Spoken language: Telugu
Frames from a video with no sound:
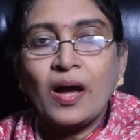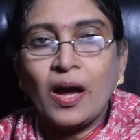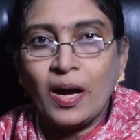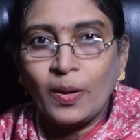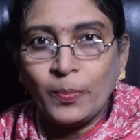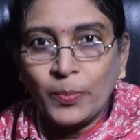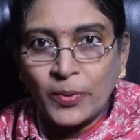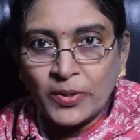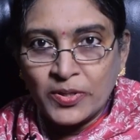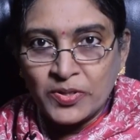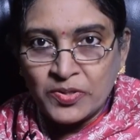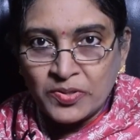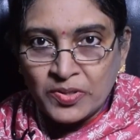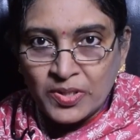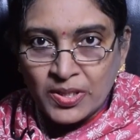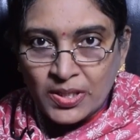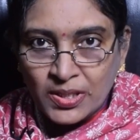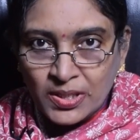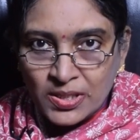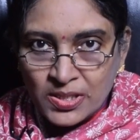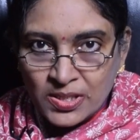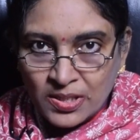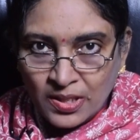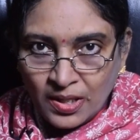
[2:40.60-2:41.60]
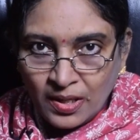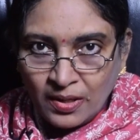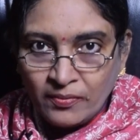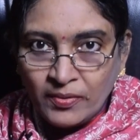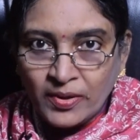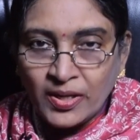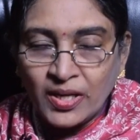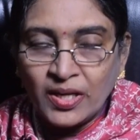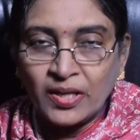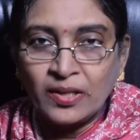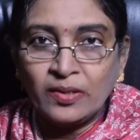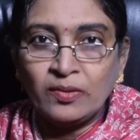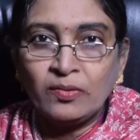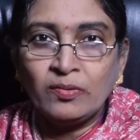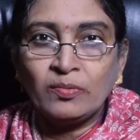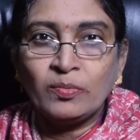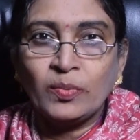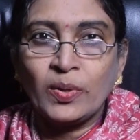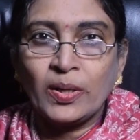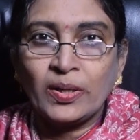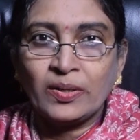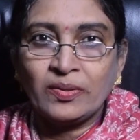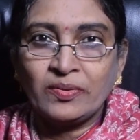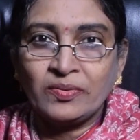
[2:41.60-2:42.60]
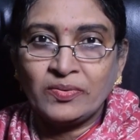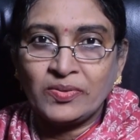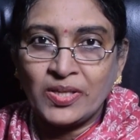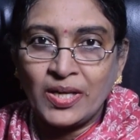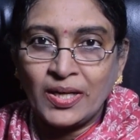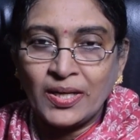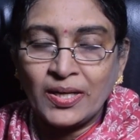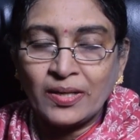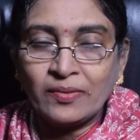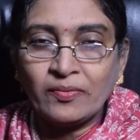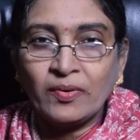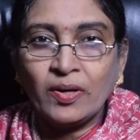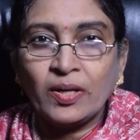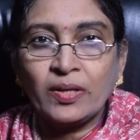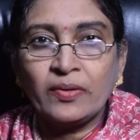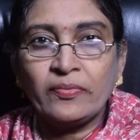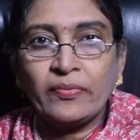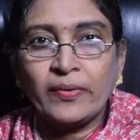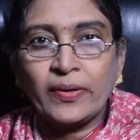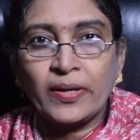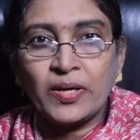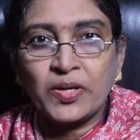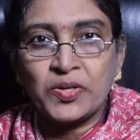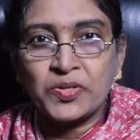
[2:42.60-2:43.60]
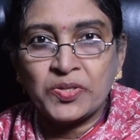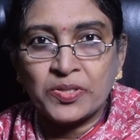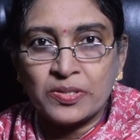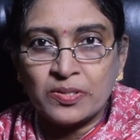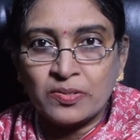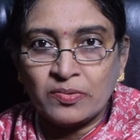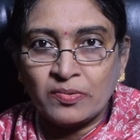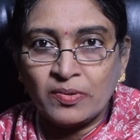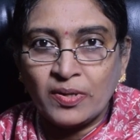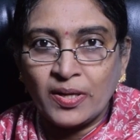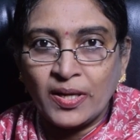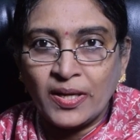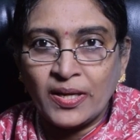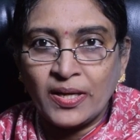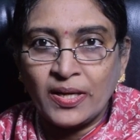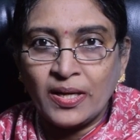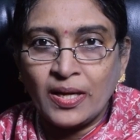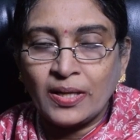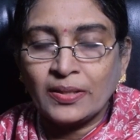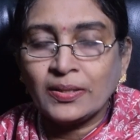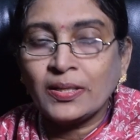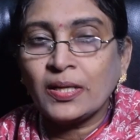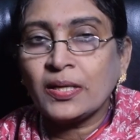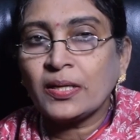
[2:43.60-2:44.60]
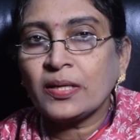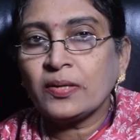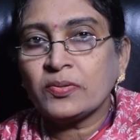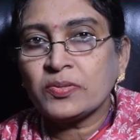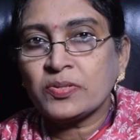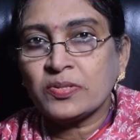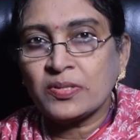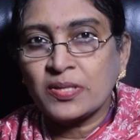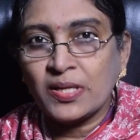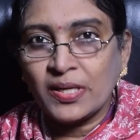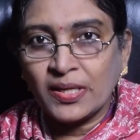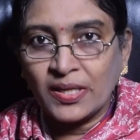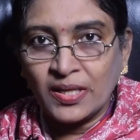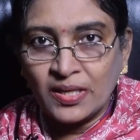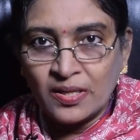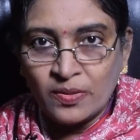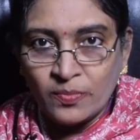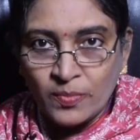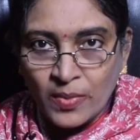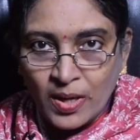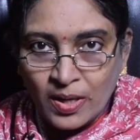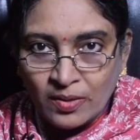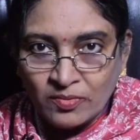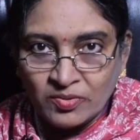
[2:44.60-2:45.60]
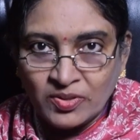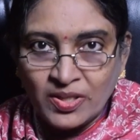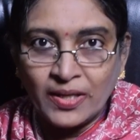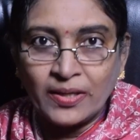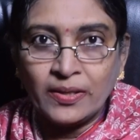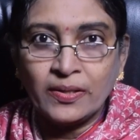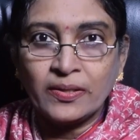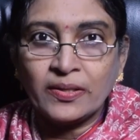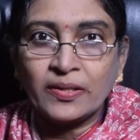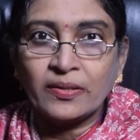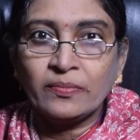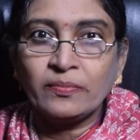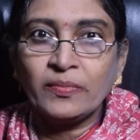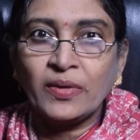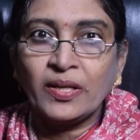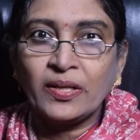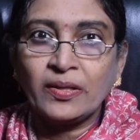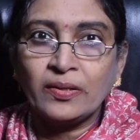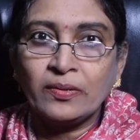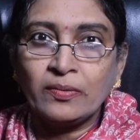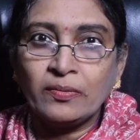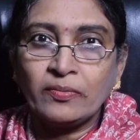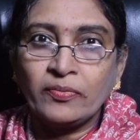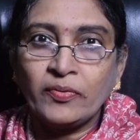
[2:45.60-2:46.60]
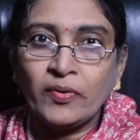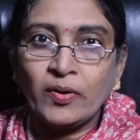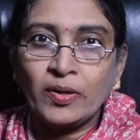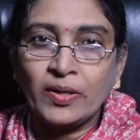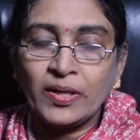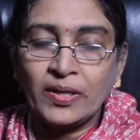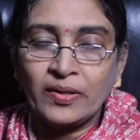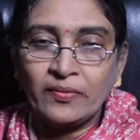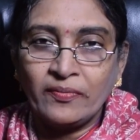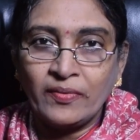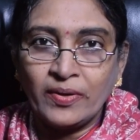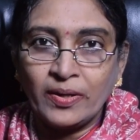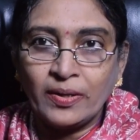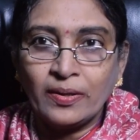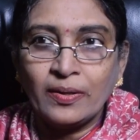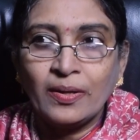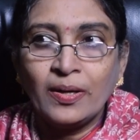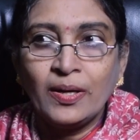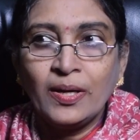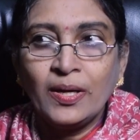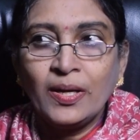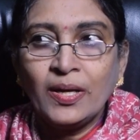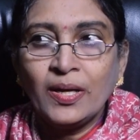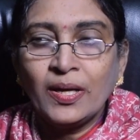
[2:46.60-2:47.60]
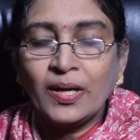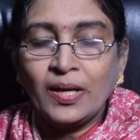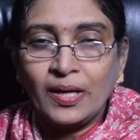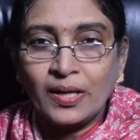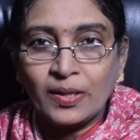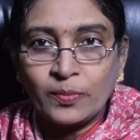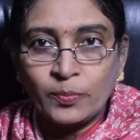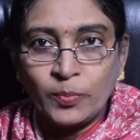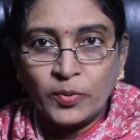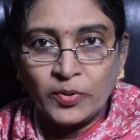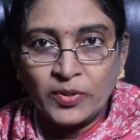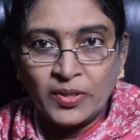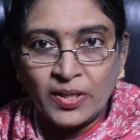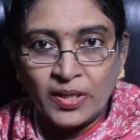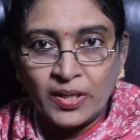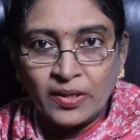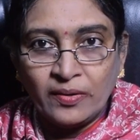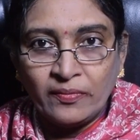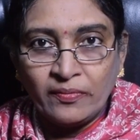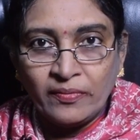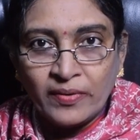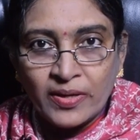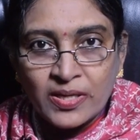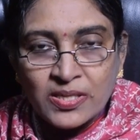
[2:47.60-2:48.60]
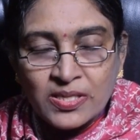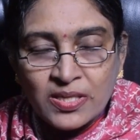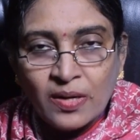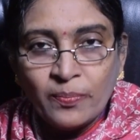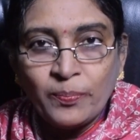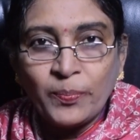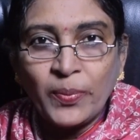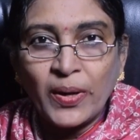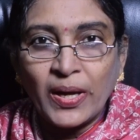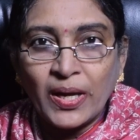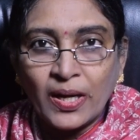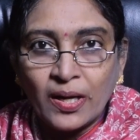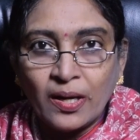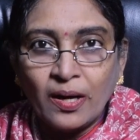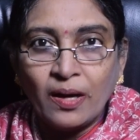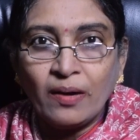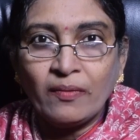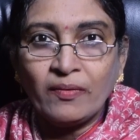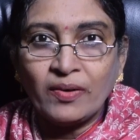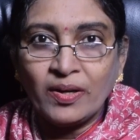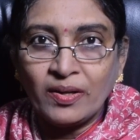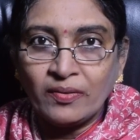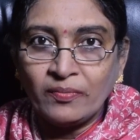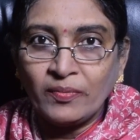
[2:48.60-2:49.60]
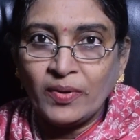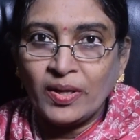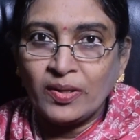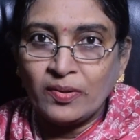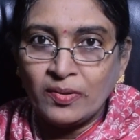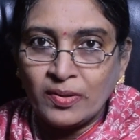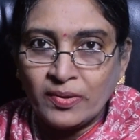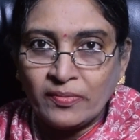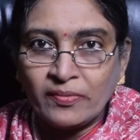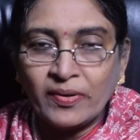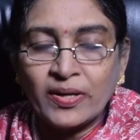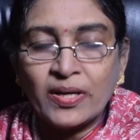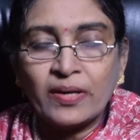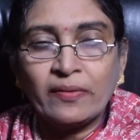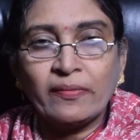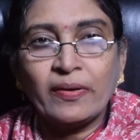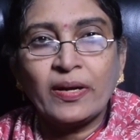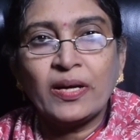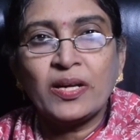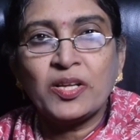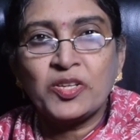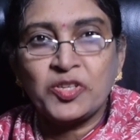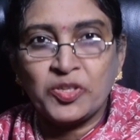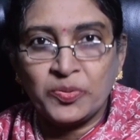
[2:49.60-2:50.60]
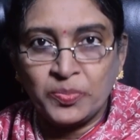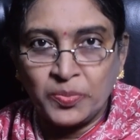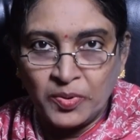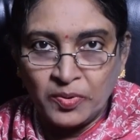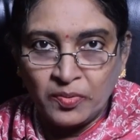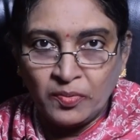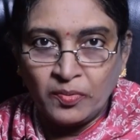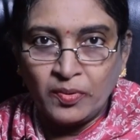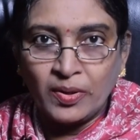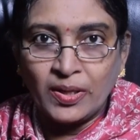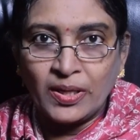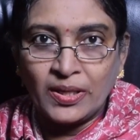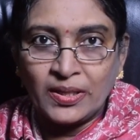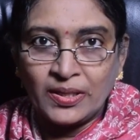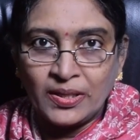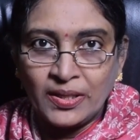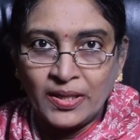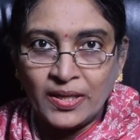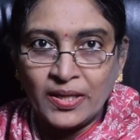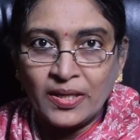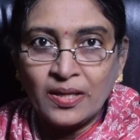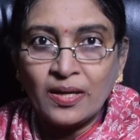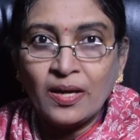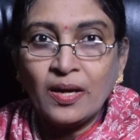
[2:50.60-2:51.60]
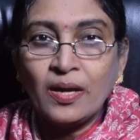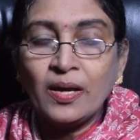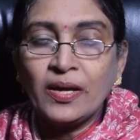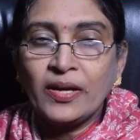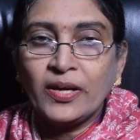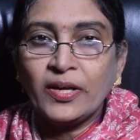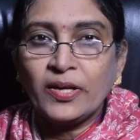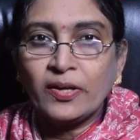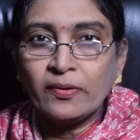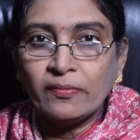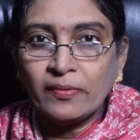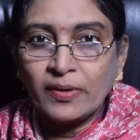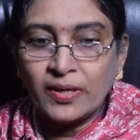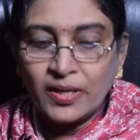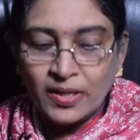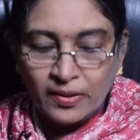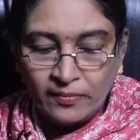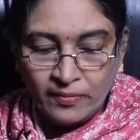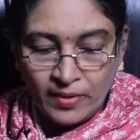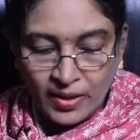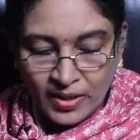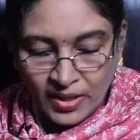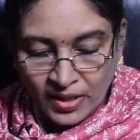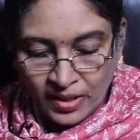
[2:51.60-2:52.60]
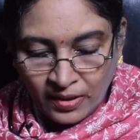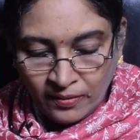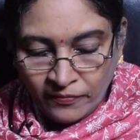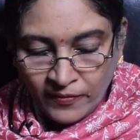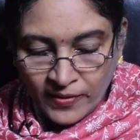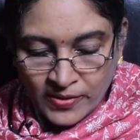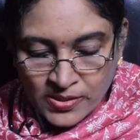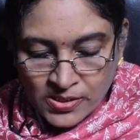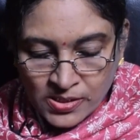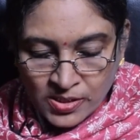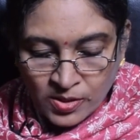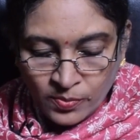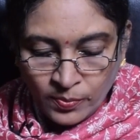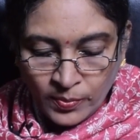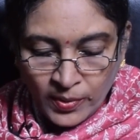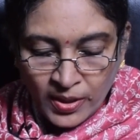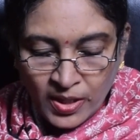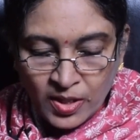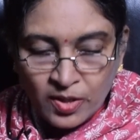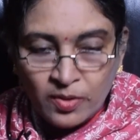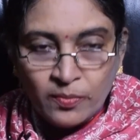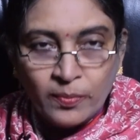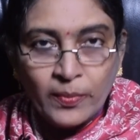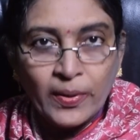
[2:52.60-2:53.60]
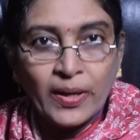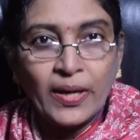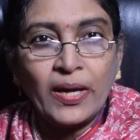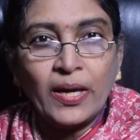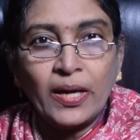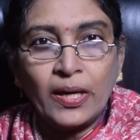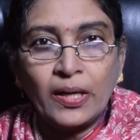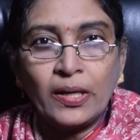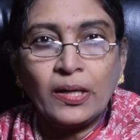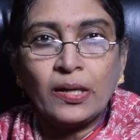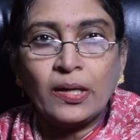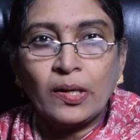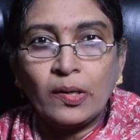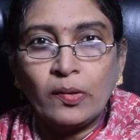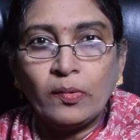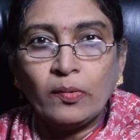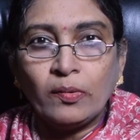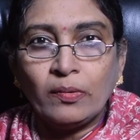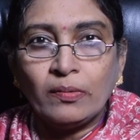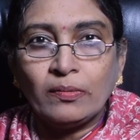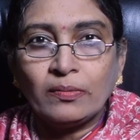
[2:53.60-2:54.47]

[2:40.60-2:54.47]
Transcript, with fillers: ఆపర్చునిటీస్ రావట్లేదు మాకు చాలా క్వాలిఫికేషన్స్ ఉన్నాయి అందరికీ వస్తున్నాయి కానీ మాకు తగలటం లేదు ఫారిన్వి లేకపోతే వీసా పిక్ కావటం లేదు ఇటువంటివన్నీ చెప్తూ ఉంటారండి ఇటువంటి వాటికి ఫస్ట్ మీరు మీ ఇంట్లో